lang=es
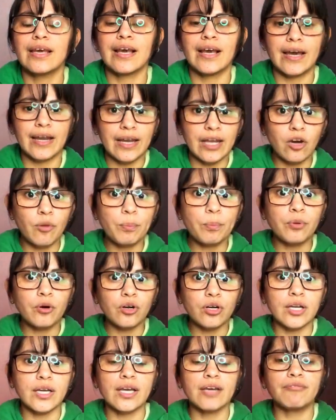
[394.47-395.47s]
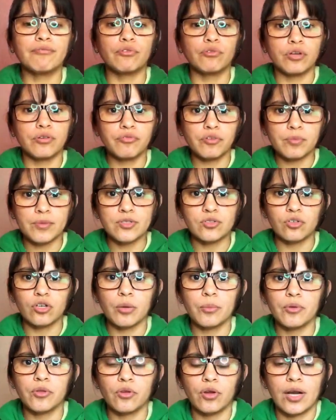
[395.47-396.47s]
creo porque fue una información
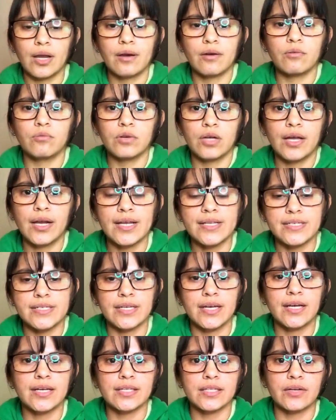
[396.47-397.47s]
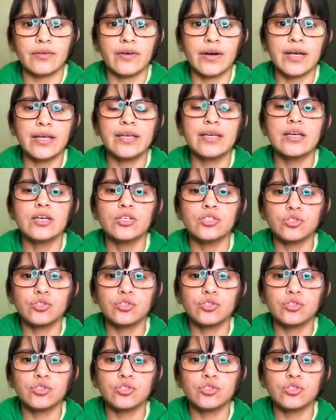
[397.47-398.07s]
que me dio una de las chicas que trabaja ahí,